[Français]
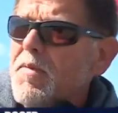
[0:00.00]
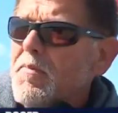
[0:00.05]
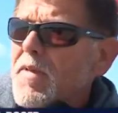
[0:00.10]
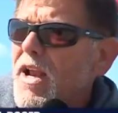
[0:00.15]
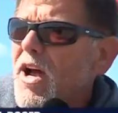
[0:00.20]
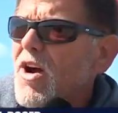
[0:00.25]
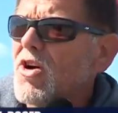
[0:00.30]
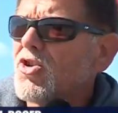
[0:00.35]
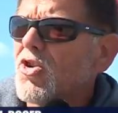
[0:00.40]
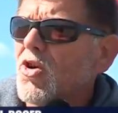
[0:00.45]

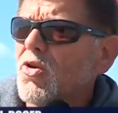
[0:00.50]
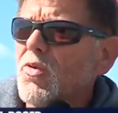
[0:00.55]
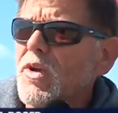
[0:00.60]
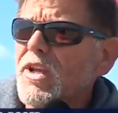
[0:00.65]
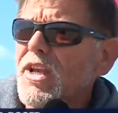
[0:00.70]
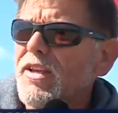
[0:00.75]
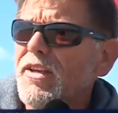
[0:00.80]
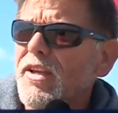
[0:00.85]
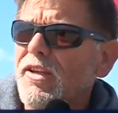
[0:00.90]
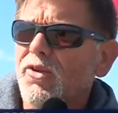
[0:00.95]
Mais là
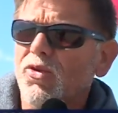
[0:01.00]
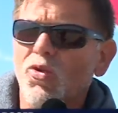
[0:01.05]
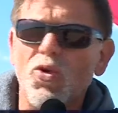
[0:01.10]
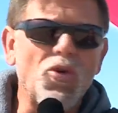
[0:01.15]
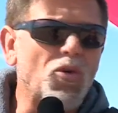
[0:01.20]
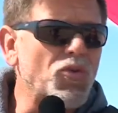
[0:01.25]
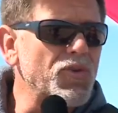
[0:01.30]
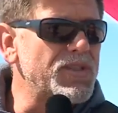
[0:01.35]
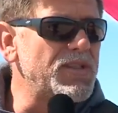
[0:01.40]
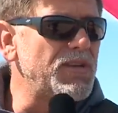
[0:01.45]
aujourd'hui, il y a des
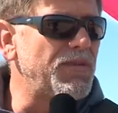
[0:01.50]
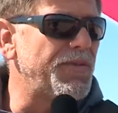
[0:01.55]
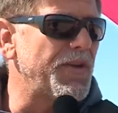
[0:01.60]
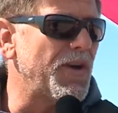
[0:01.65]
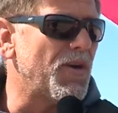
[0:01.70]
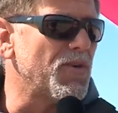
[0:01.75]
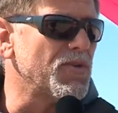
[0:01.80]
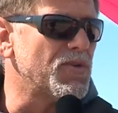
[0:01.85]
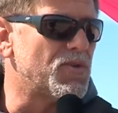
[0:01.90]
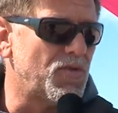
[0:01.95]
trop grosses
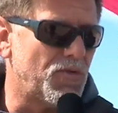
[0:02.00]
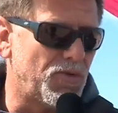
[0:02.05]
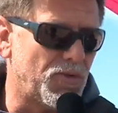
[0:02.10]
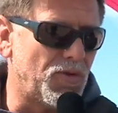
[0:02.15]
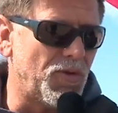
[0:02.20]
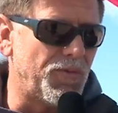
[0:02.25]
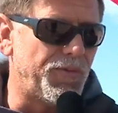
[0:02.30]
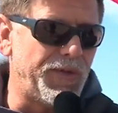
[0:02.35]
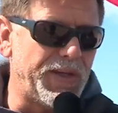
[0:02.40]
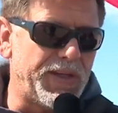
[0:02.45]
différences
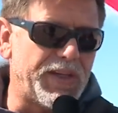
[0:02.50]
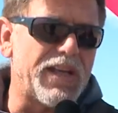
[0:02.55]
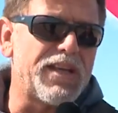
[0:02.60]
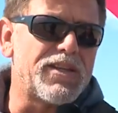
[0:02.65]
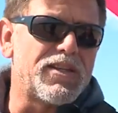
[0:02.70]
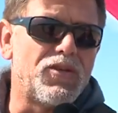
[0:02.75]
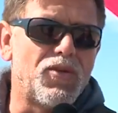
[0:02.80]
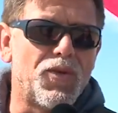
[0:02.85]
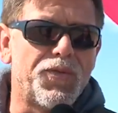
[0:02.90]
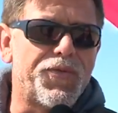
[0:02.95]
de,
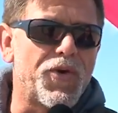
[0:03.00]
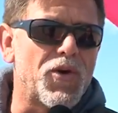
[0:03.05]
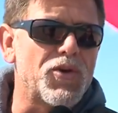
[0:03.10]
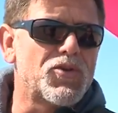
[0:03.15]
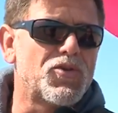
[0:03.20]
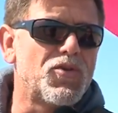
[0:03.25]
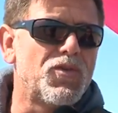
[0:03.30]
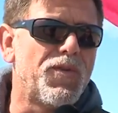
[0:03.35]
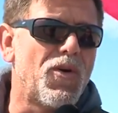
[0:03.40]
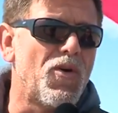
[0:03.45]
vitesse et de
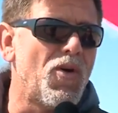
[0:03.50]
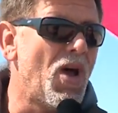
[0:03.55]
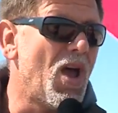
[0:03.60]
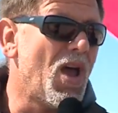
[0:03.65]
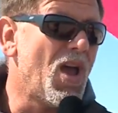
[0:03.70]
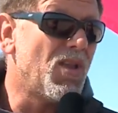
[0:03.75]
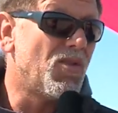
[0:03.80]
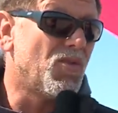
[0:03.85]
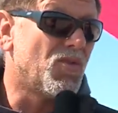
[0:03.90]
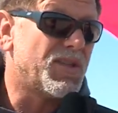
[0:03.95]
force de vent.
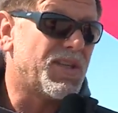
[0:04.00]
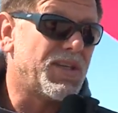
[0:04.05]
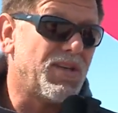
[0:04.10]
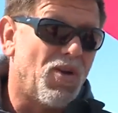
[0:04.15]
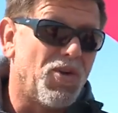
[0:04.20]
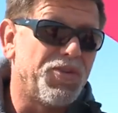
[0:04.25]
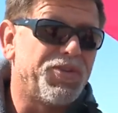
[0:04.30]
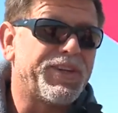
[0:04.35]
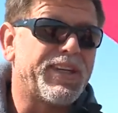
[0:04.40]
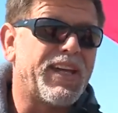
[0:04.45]
ce
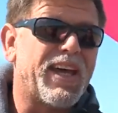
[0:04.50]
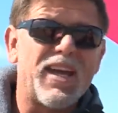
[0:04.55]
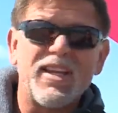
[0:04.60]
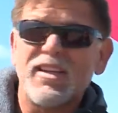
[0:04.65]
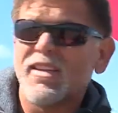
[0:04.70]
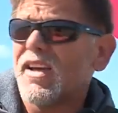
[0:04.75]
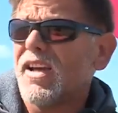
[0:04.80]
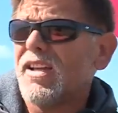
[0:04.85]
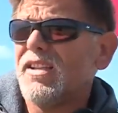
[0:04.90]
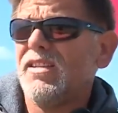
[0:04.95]
qui rend
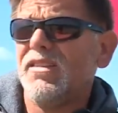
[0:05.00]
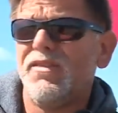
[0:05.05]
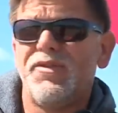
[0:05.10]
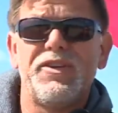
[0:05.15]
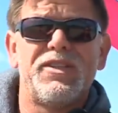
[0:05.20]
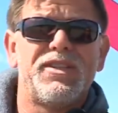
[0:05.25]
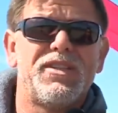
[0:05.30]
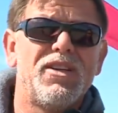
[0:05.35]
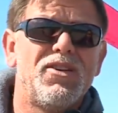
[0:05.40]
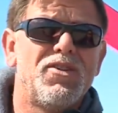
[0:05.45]
très très
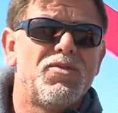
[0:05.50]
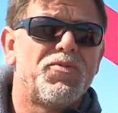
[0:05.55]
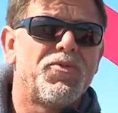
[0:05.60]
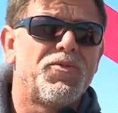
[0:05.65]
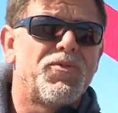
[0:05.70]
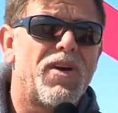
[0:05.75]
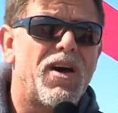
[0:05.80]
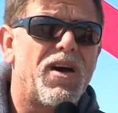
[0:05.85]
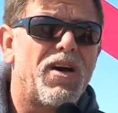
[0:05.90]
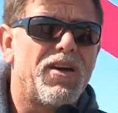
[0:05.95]
difficile de
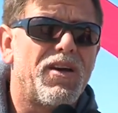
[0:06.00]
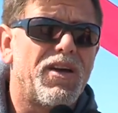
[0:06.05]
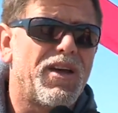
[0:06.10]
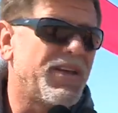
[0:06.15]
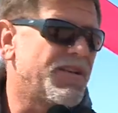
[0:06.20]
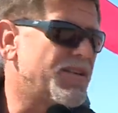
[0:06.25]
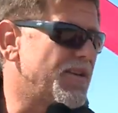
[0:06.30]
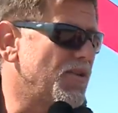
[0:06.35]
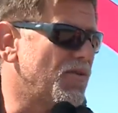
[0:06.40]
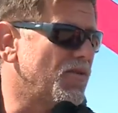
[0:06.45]
pouvoir
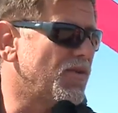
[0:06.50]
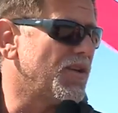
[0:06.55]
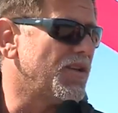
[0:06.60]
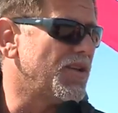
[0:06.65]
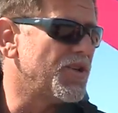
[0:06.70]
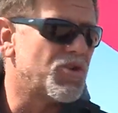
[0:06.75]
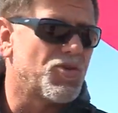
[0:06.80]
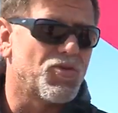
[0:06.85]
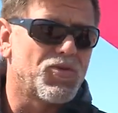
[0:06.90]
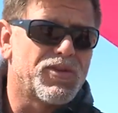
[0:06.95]
euh, exécuter
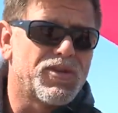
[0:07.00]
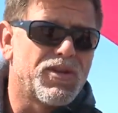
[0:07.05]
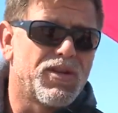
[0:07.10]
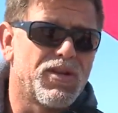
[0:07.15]
des choses.